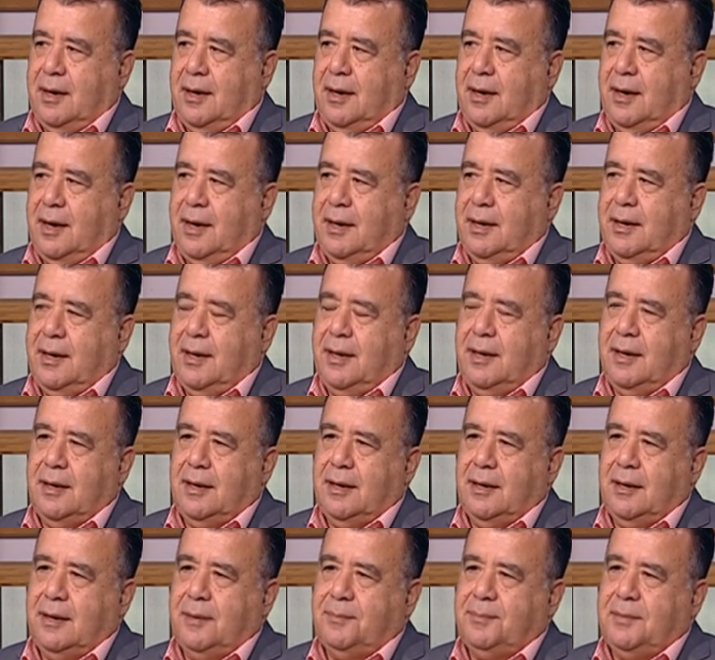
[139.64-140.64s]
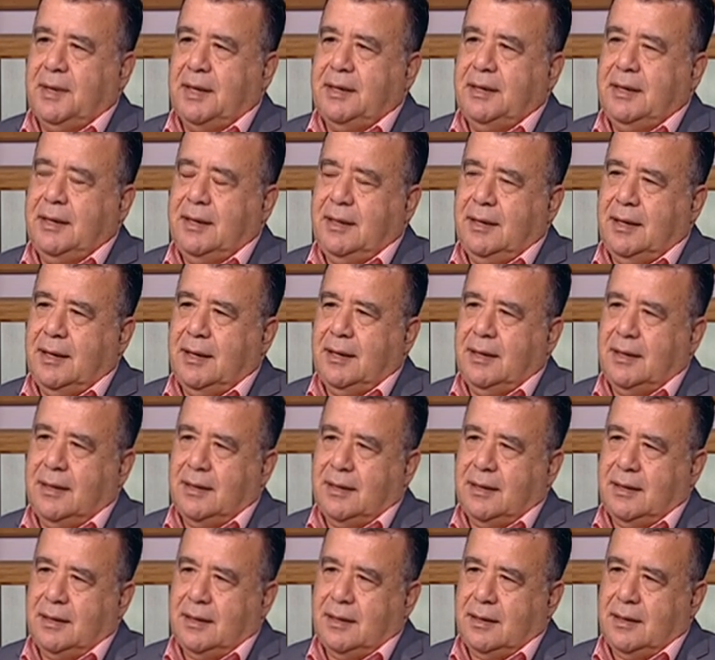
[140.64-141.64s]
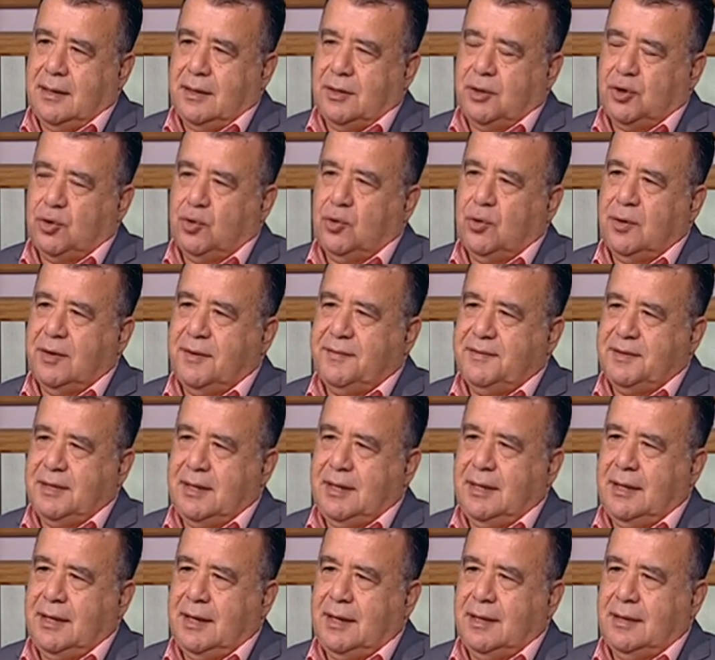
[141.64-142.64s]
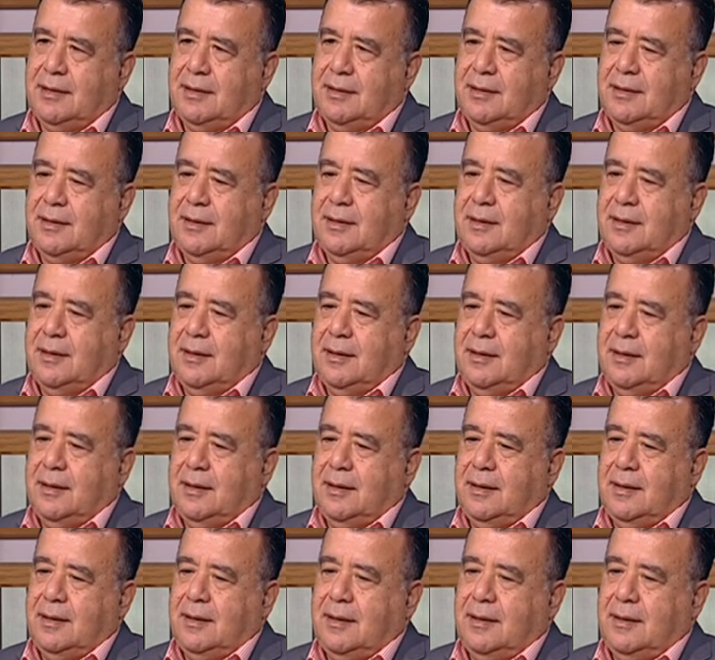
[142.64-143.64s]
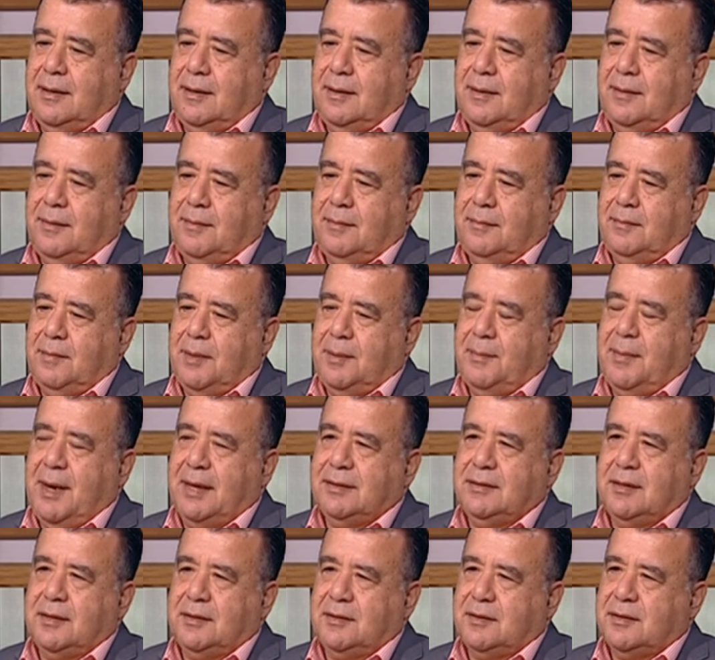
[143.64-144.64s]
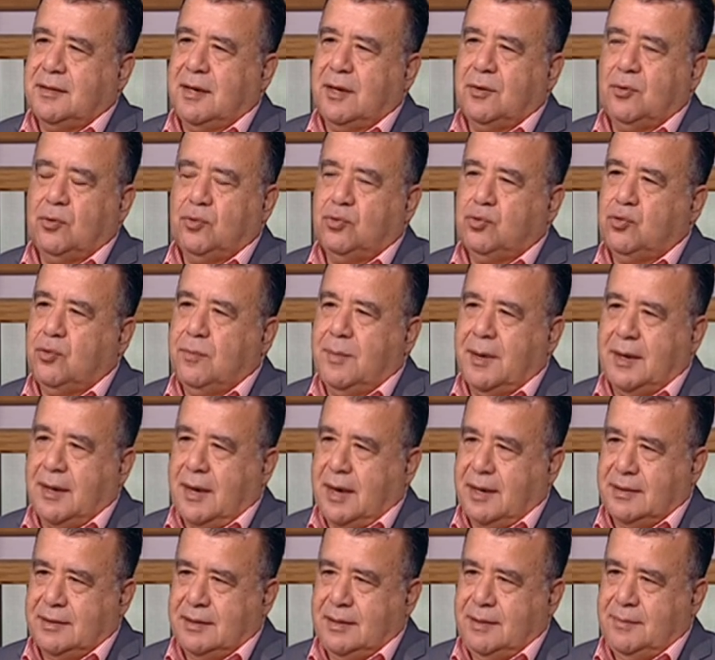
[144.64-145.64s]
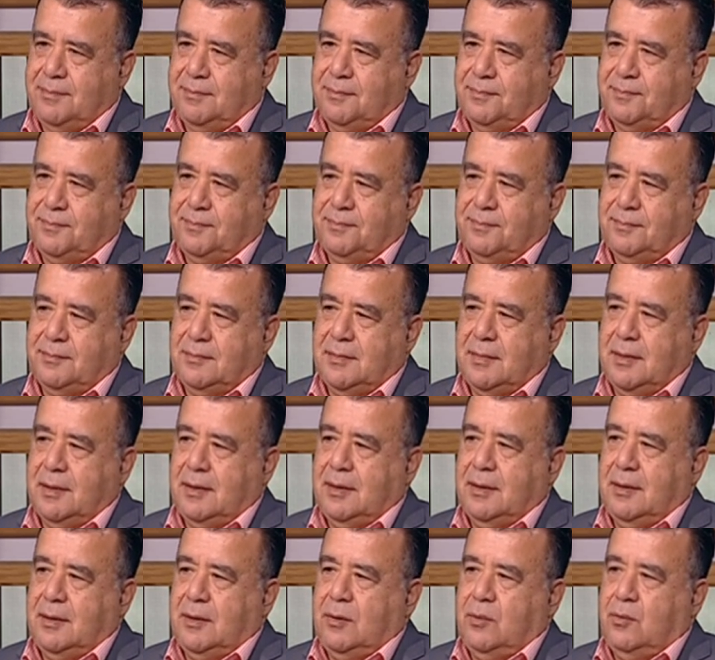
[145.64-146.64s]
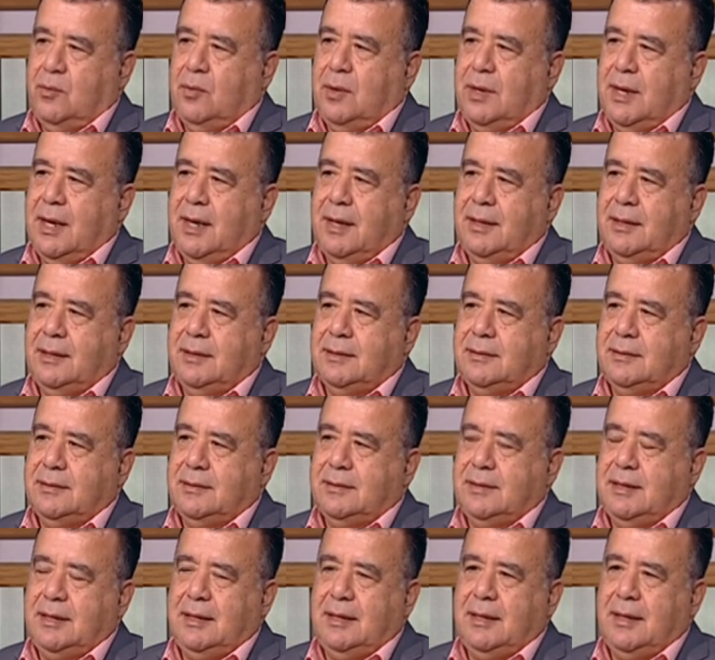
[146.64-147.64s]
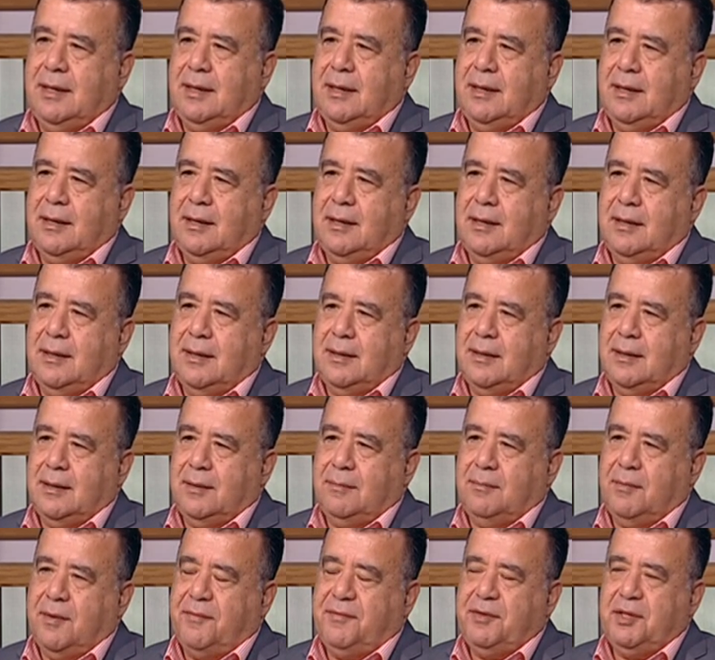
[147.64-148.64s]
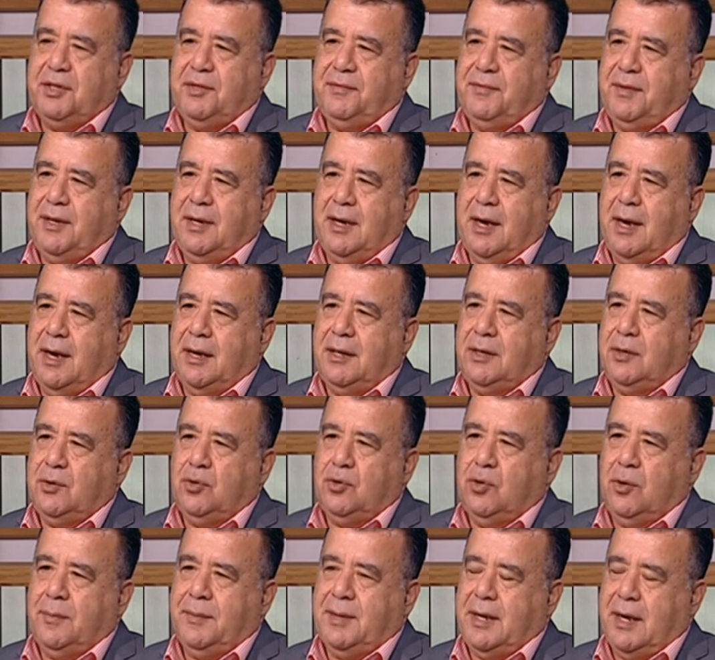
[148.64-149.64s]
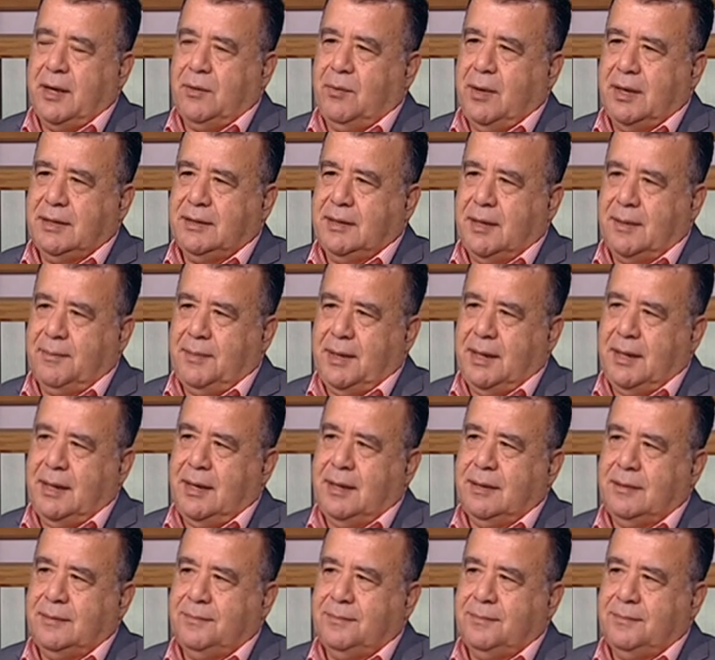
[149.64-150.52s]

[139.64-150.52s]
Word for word: احنا ابتدينا آه، الشغل في سينا آه، من بعد انتصار اكتوبر العظيم وكانت سينا مفيش فيها اي نوع من انواع التنميه